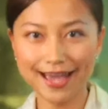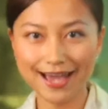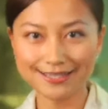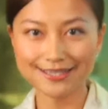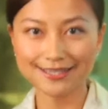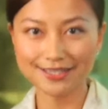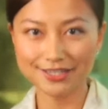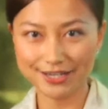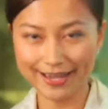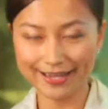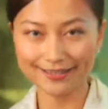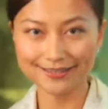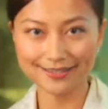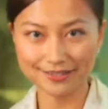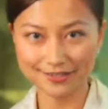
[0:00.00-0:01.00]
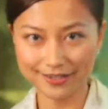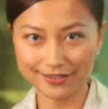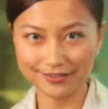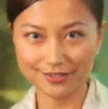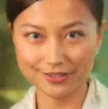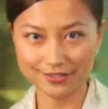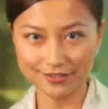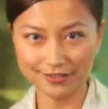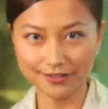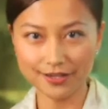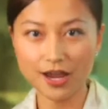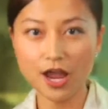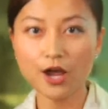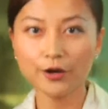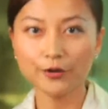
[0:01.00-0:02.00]
h u s s a n Janks 任职，
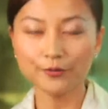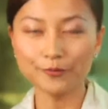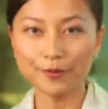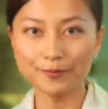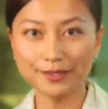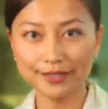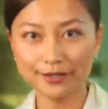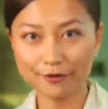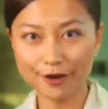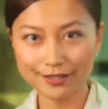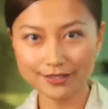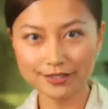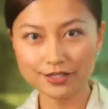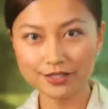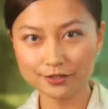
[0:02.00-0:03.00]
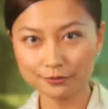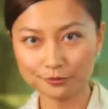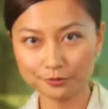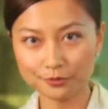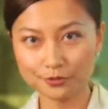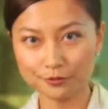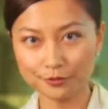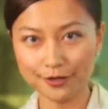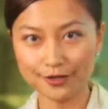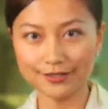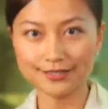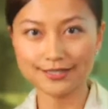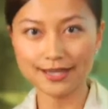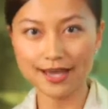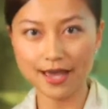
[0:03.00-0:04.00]
我们的会计事务所
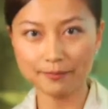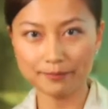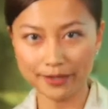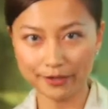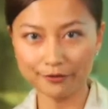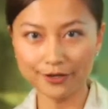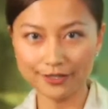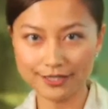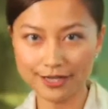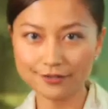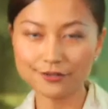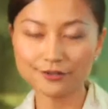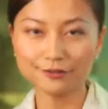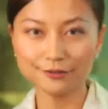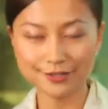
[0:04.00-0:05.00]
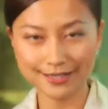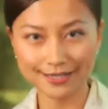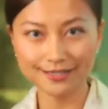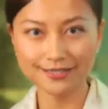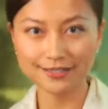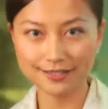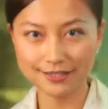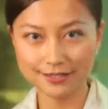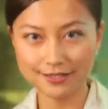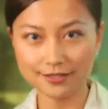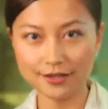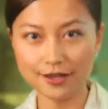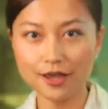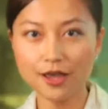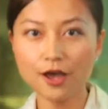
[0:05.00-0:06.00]
在美国加州洛杉矶
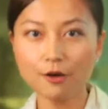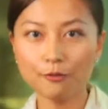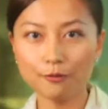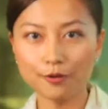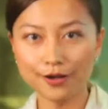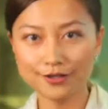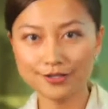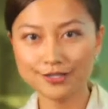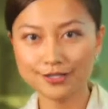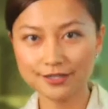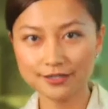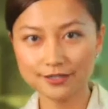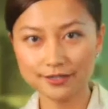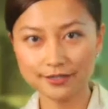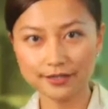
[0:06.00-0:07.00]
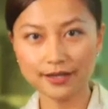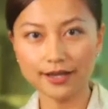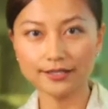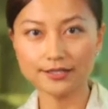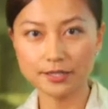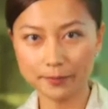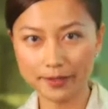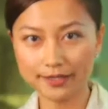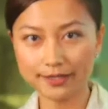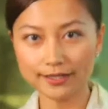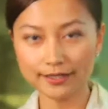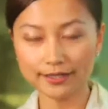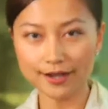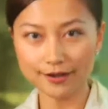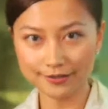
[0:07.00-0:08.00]
市，我是呃这边
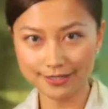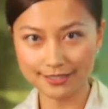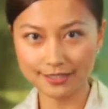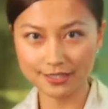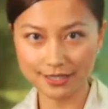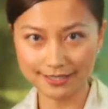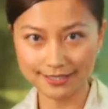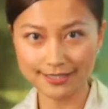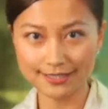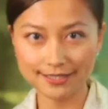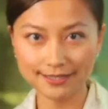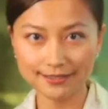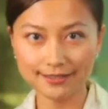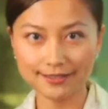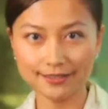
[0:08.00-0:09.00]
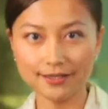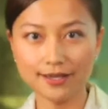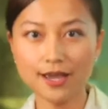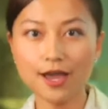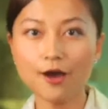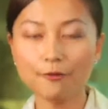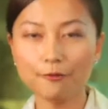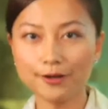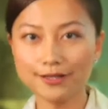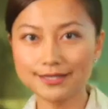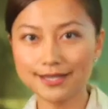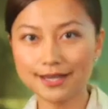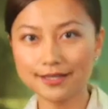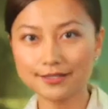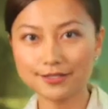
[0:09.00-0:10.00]
的高级审计经理，我
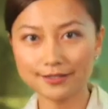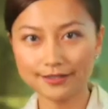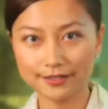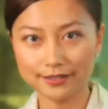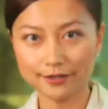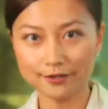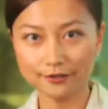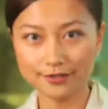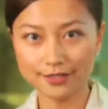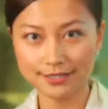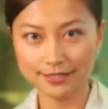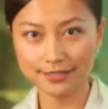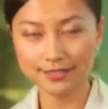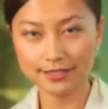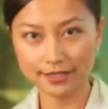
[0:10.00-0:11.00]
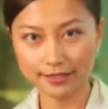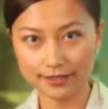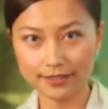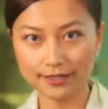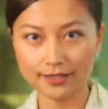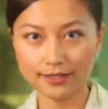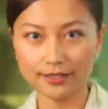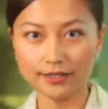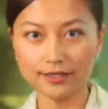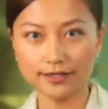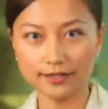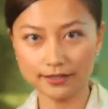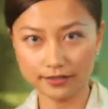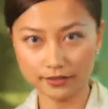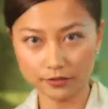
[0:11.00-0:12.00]
在这里有七年的
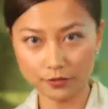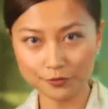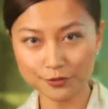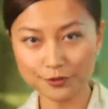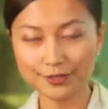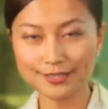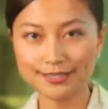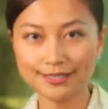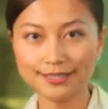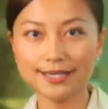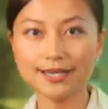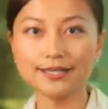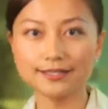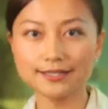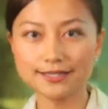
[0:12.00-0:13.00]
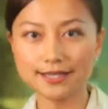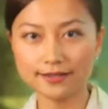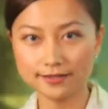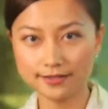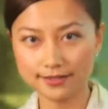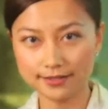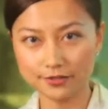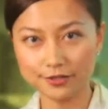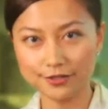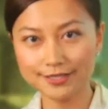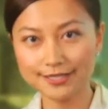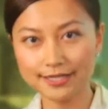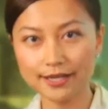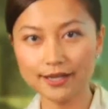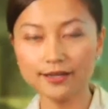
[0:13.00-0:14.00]
工作经验，在此之
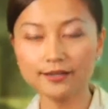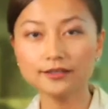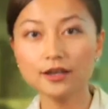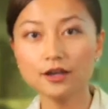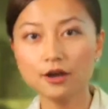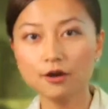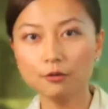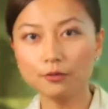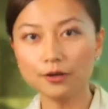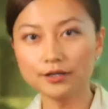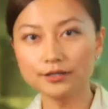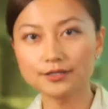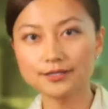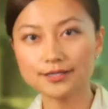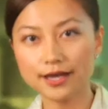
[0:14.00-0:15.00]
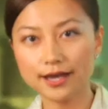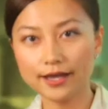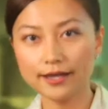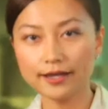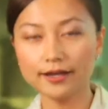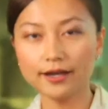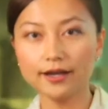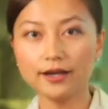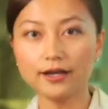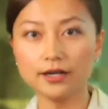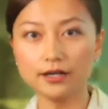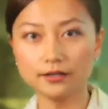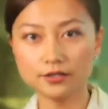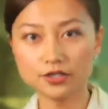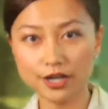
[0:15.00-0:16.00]
前，我在
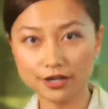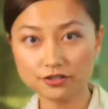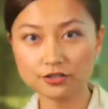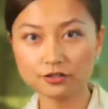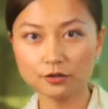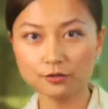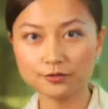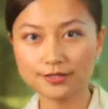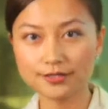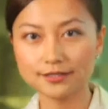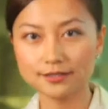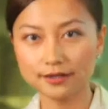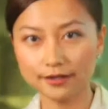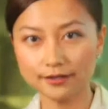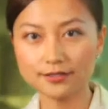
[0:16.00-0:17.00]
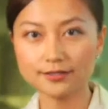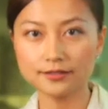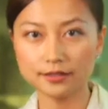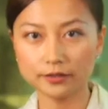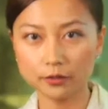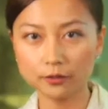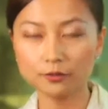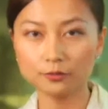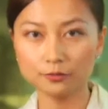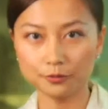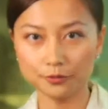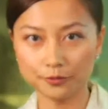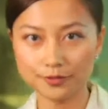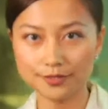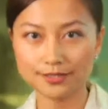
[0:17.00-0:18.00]
呃上市公司和私人控股
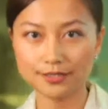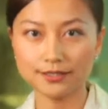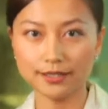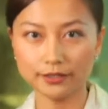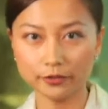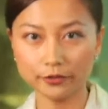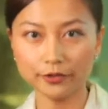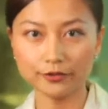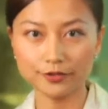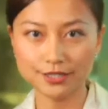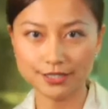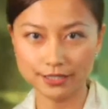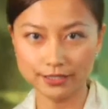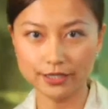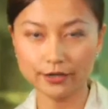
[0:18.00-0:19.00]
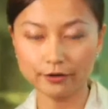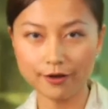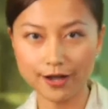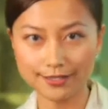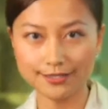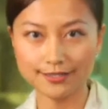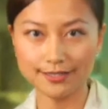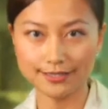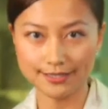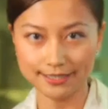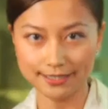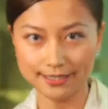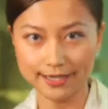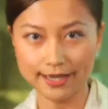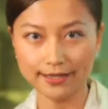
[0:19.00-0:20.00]
公司也都有企业会计的
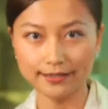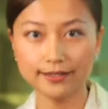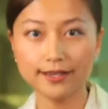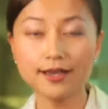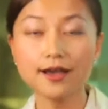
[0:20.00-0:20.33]
经验，